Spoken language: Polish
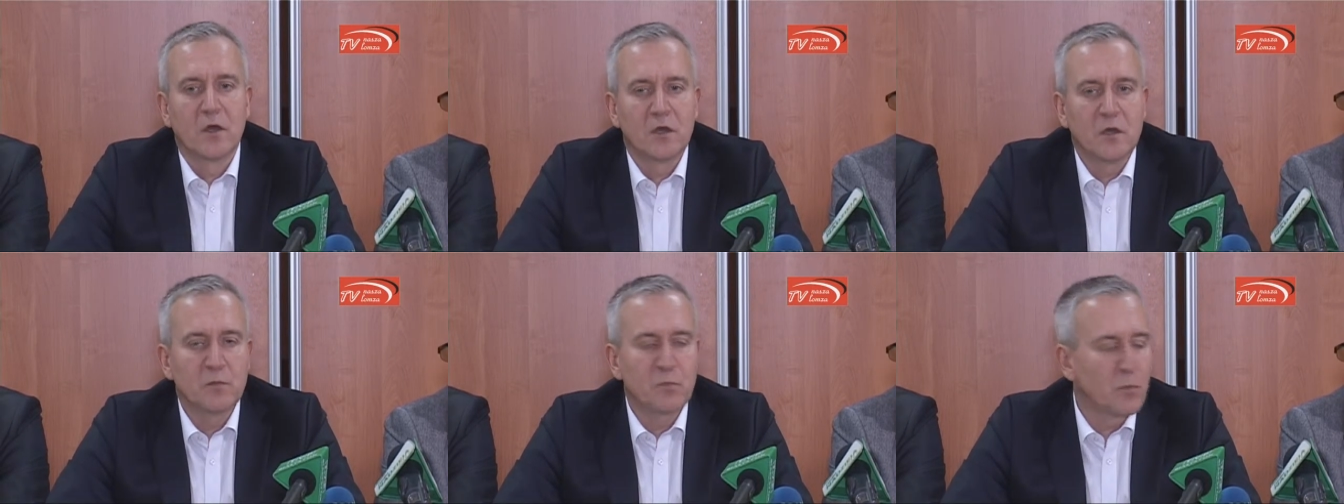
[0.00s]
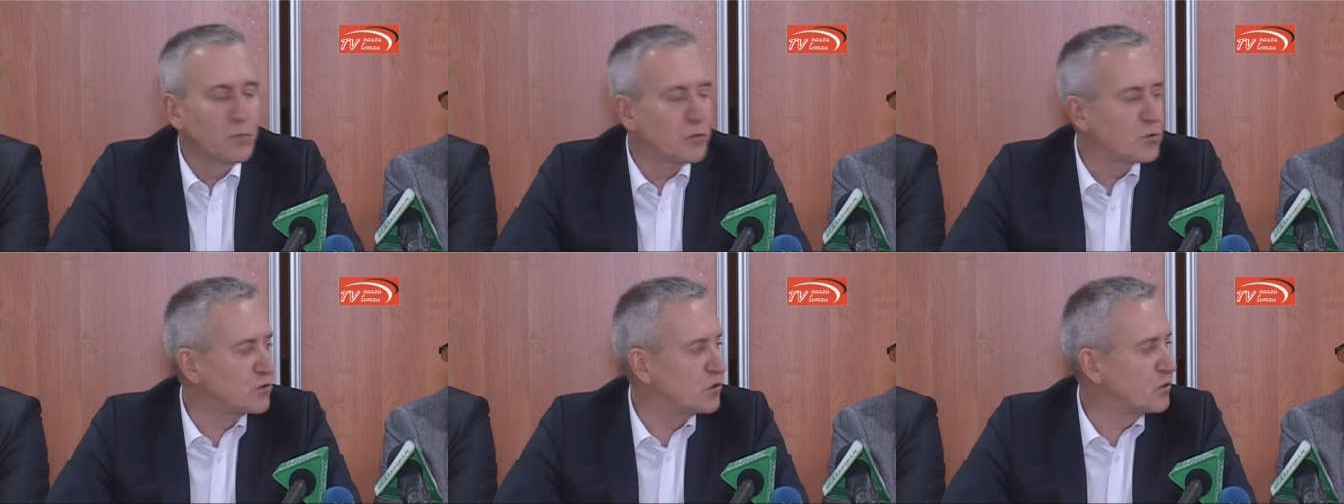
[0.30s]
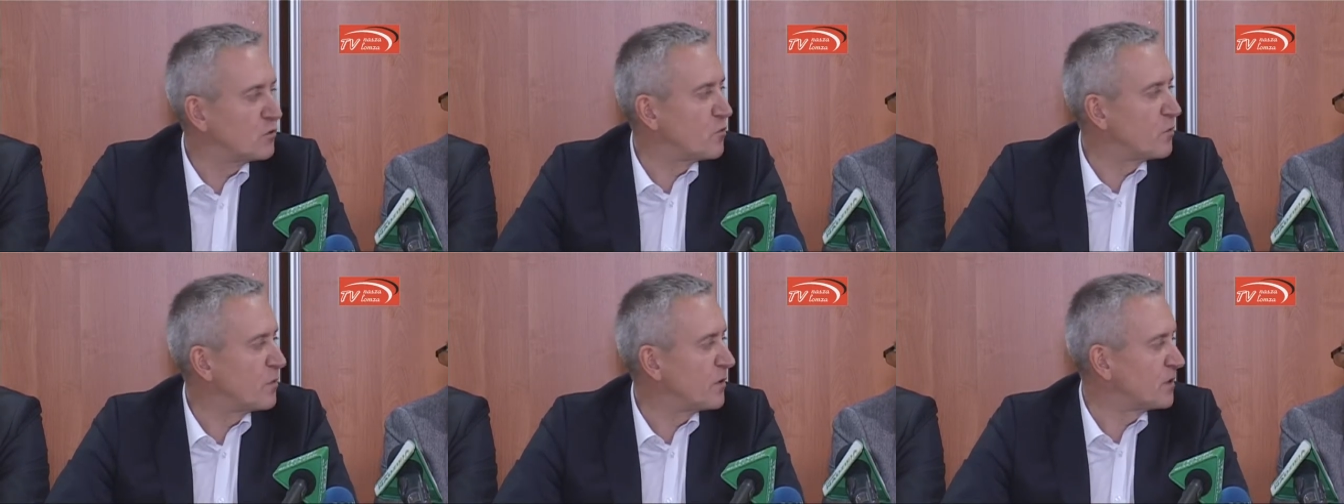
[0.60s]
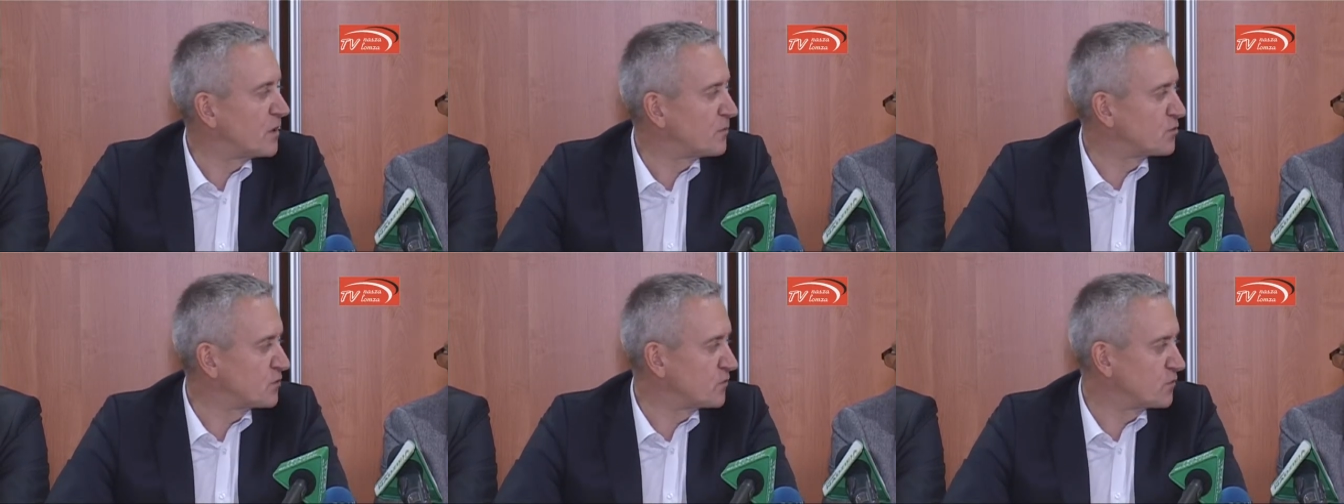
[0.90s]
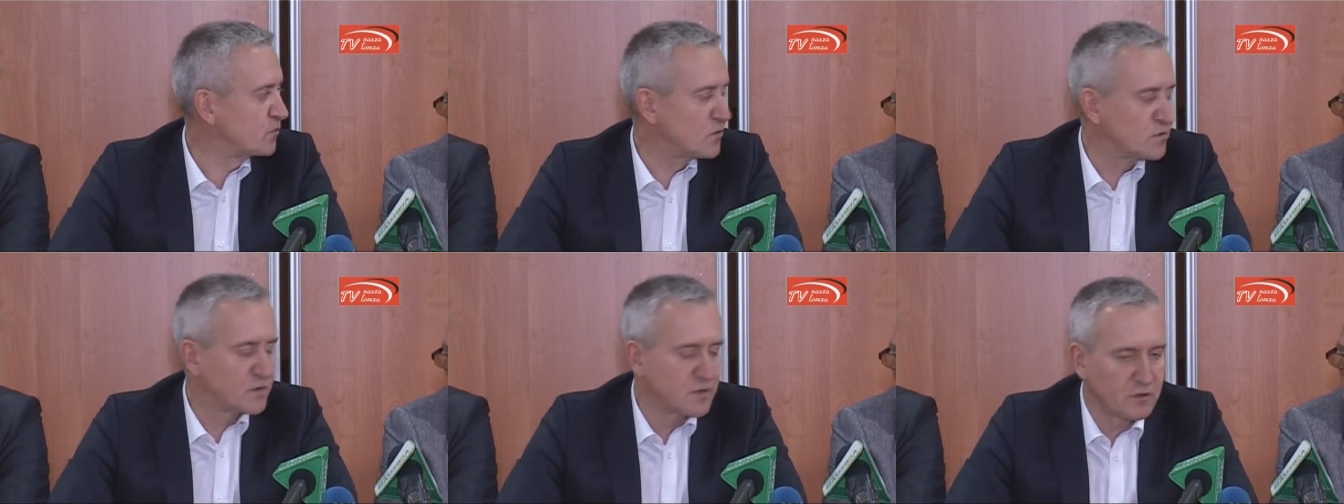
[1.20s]
i poprosiłem pana
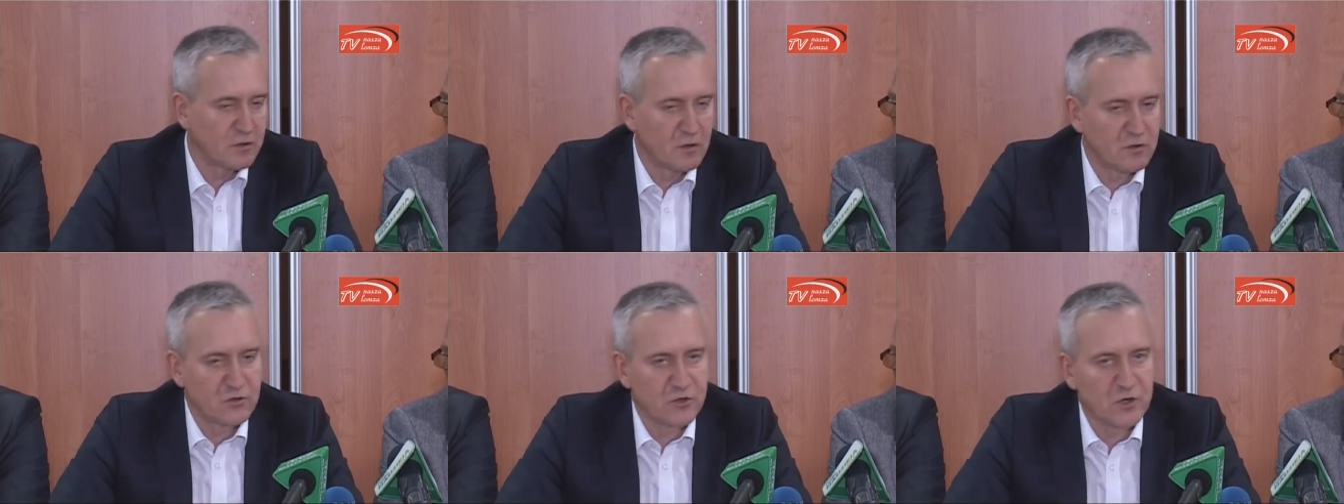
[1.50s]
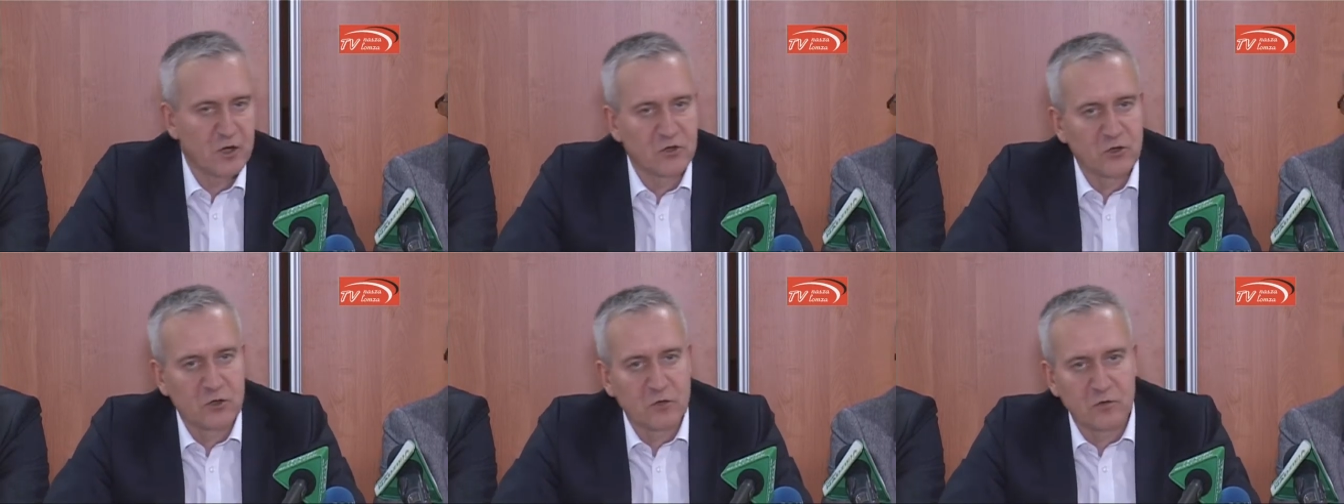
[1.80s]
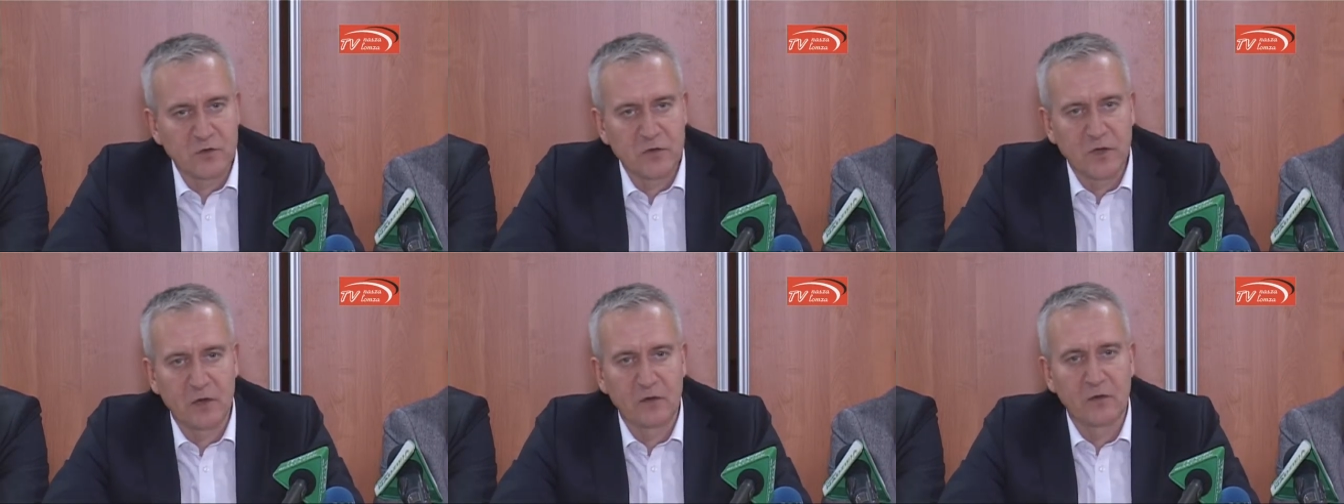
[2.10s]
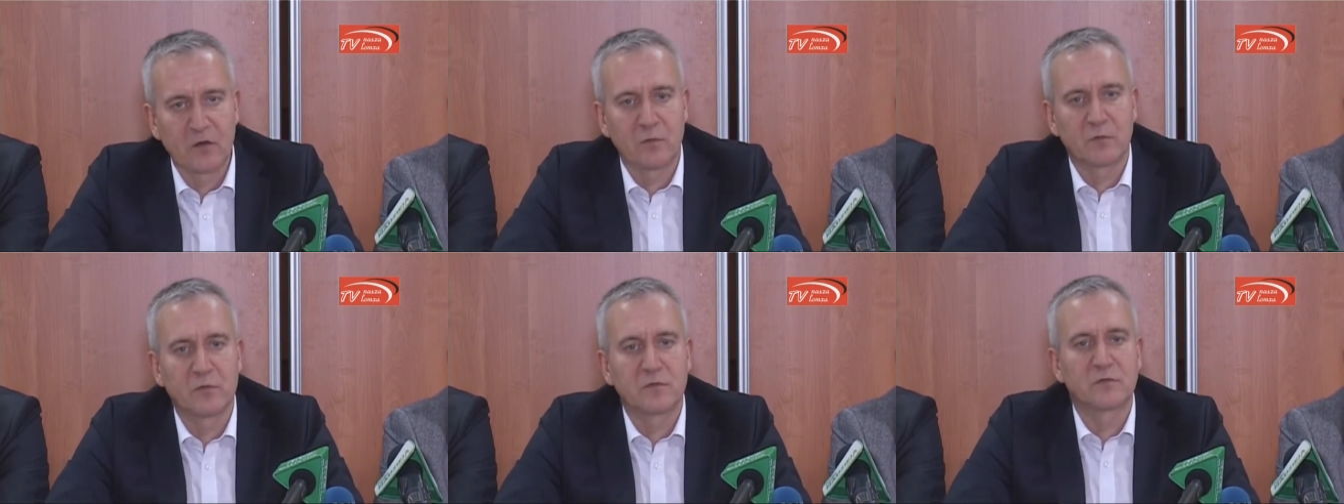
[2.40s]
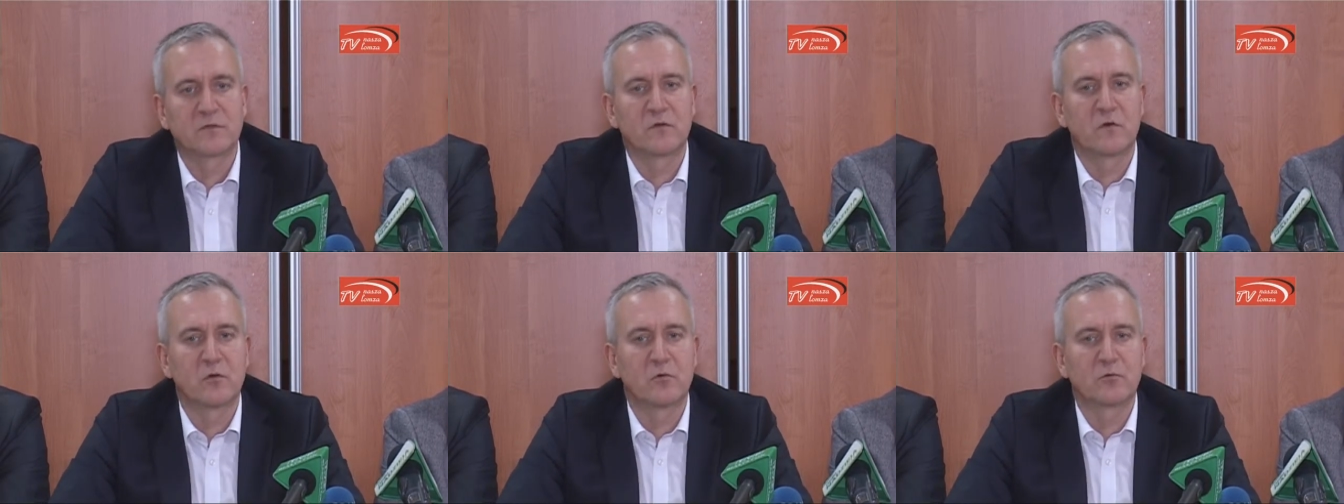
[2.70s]
przewodniczącego Andrzeja Czechowskiego, aby
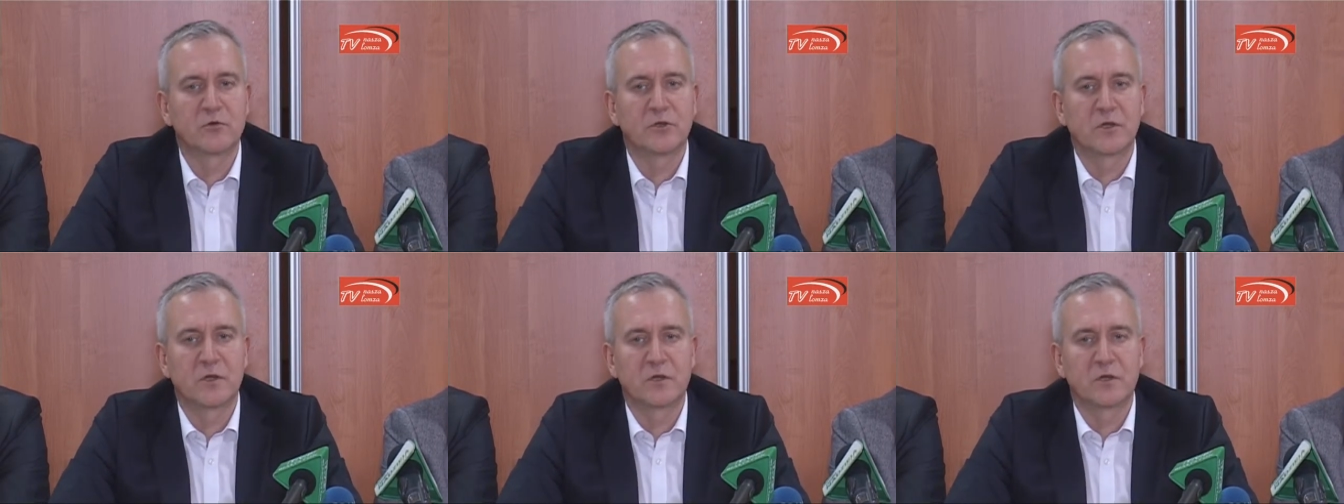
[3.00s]
zwołał dzisiaj